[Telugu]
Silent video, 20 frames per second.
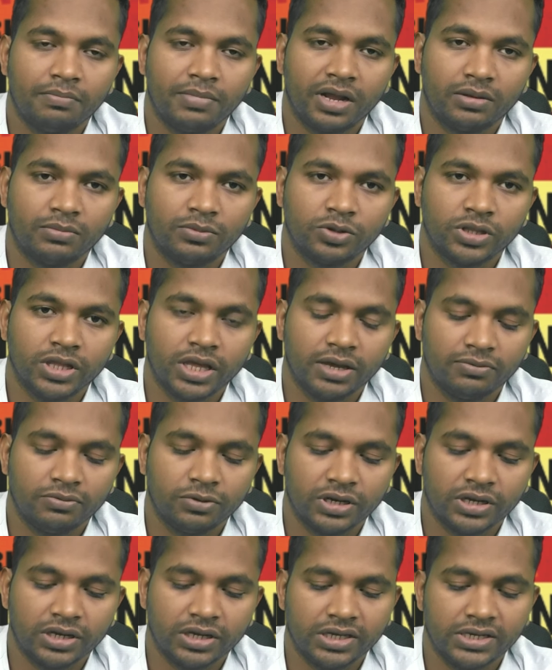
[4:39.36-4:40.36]
మనము
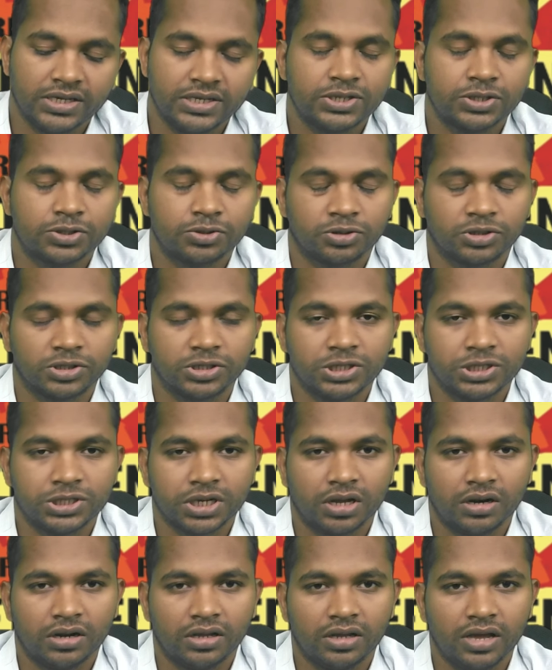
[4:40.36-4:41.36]
దేవుణ్ణి
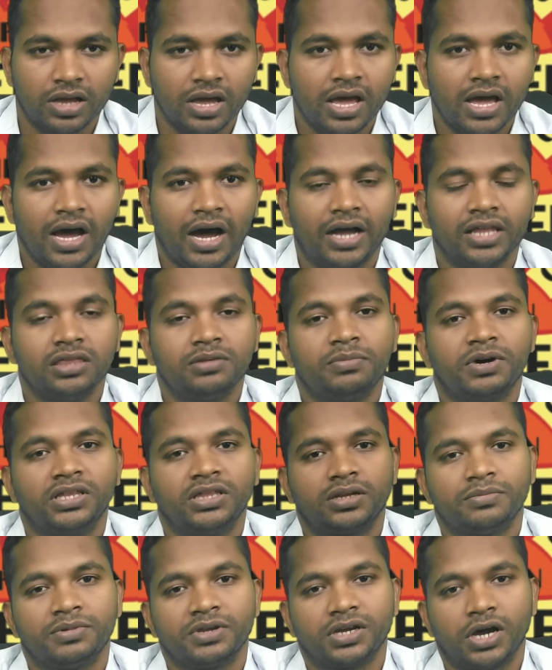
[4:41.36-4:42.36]
స్తుతించాలి అంత
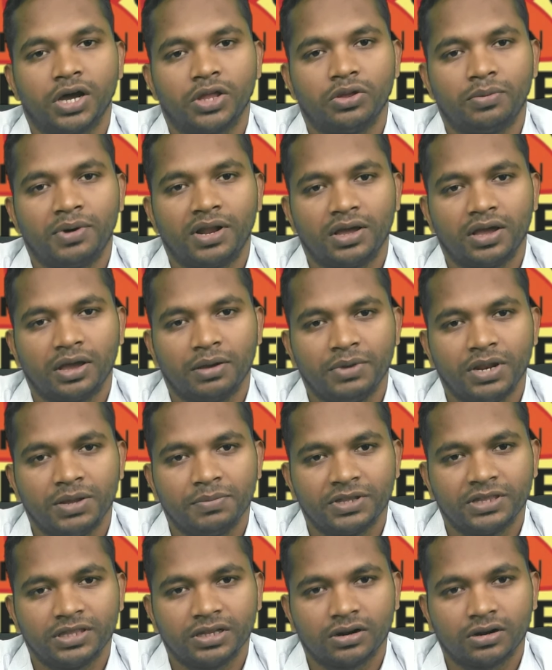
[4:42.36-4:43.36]
మాత్రమే కాదు మన హెబ్రి
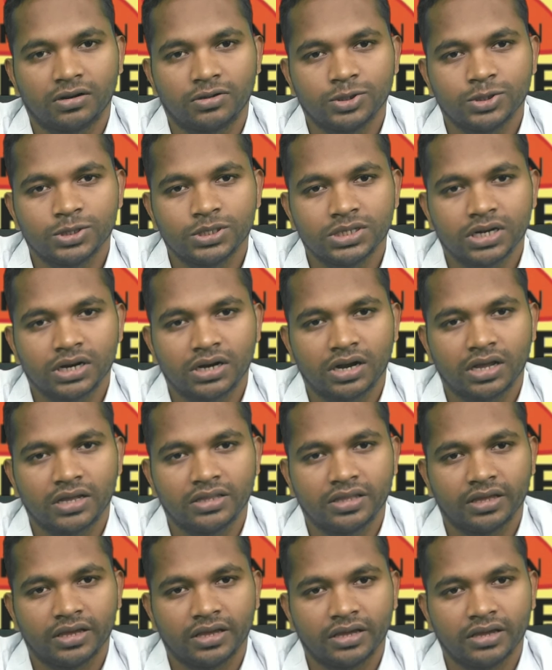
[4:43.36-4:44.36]
పత్రికలు
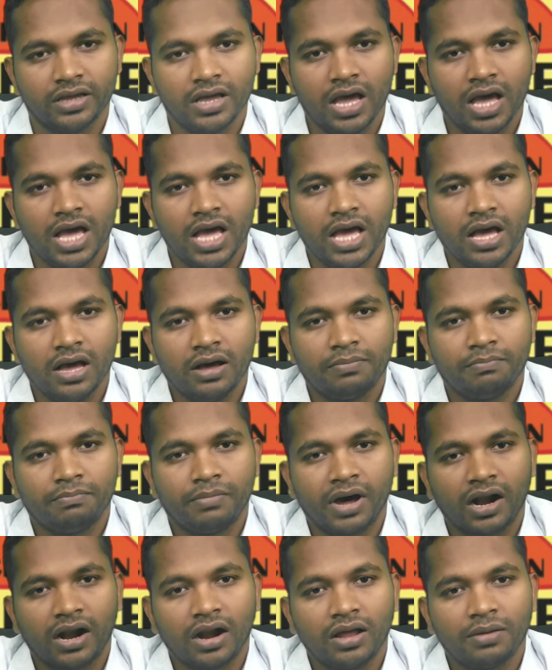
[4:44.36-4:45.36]
చూసినట్లయితే
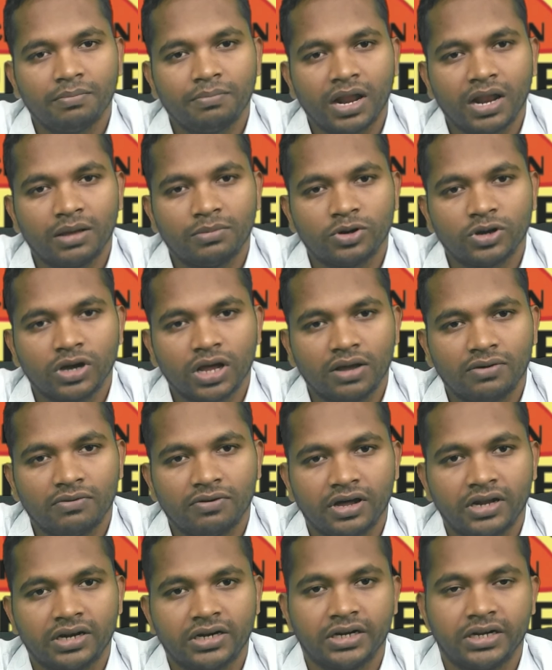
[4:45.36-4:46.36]
మరణ బలము గల
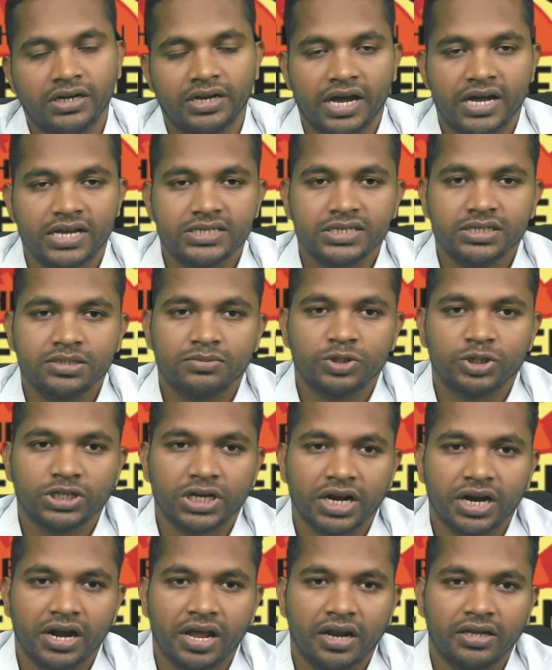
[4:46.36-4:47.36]
వారిని నాశనము
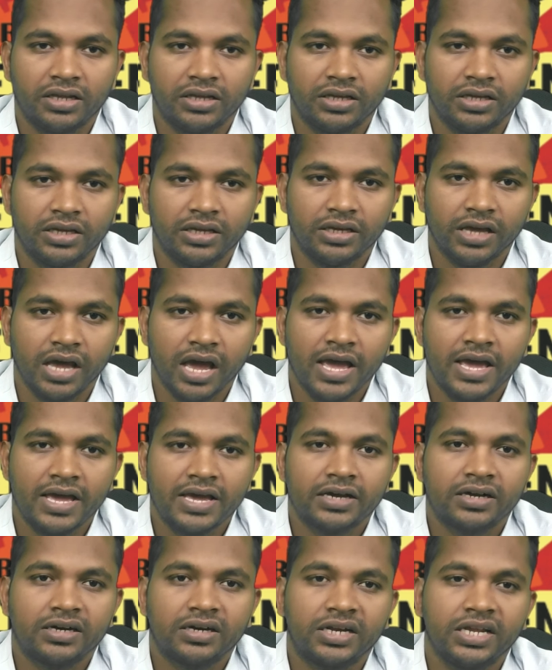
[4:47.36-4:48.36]
చేయడానికి
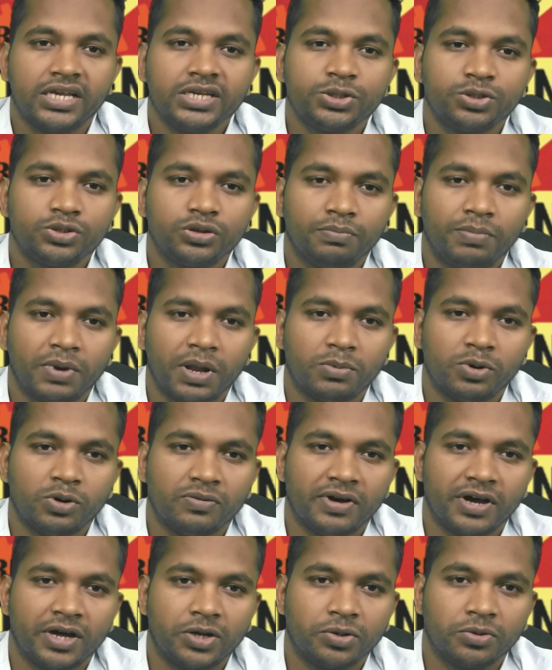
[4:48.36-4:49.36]
క్రీస్తు
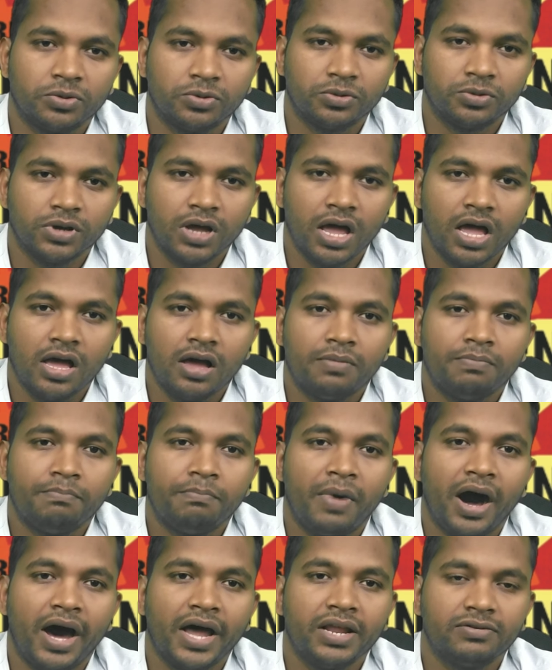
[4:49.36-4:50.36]
ప్రభువారు
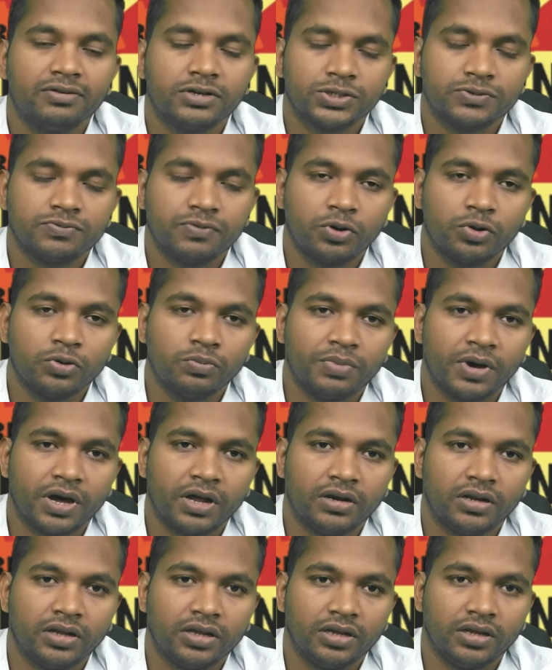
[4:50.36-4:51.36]
మానవ
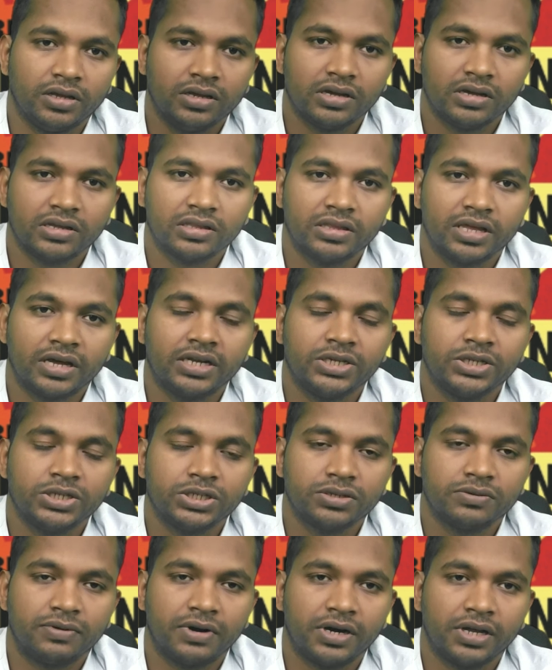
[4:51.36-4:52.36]
స్వరూపాన్ని
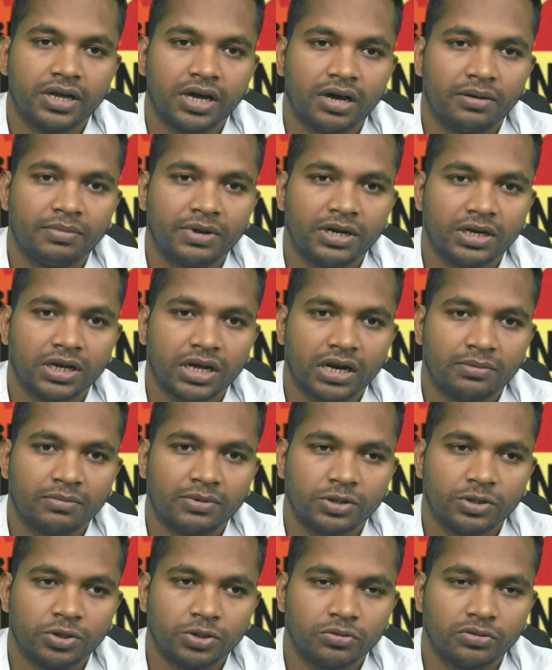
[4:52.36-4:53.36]
ధరించినవాడుగా మనం
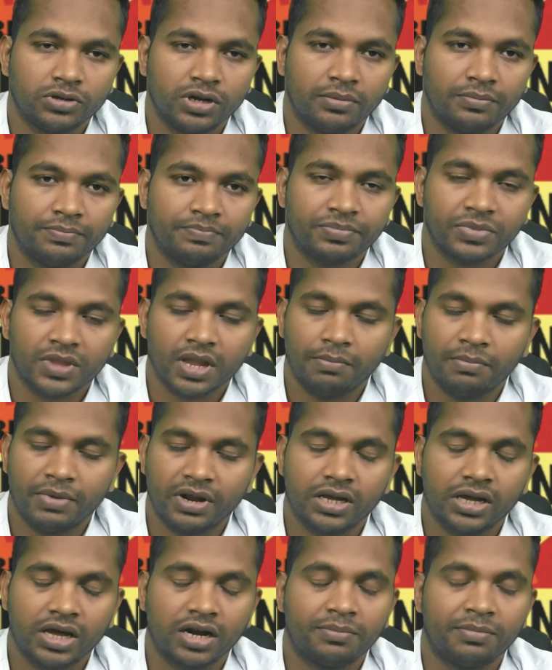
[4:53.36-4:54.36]
కనబడుతూ ఉన్నాం
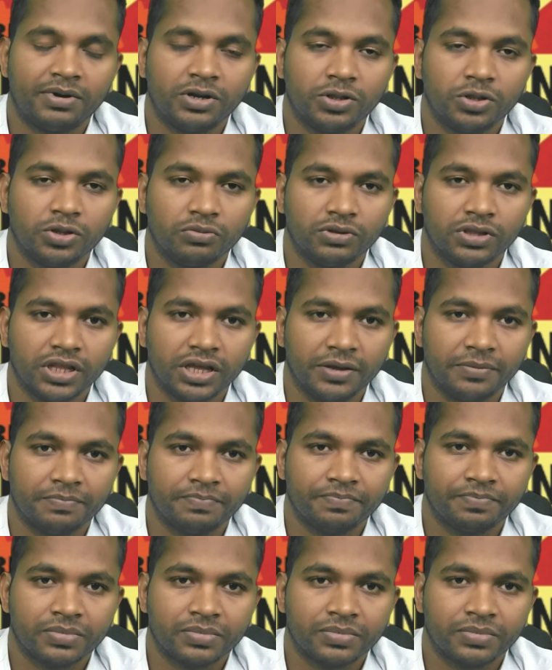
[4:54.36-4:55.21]
మనకు కనబడుతూ ఉంది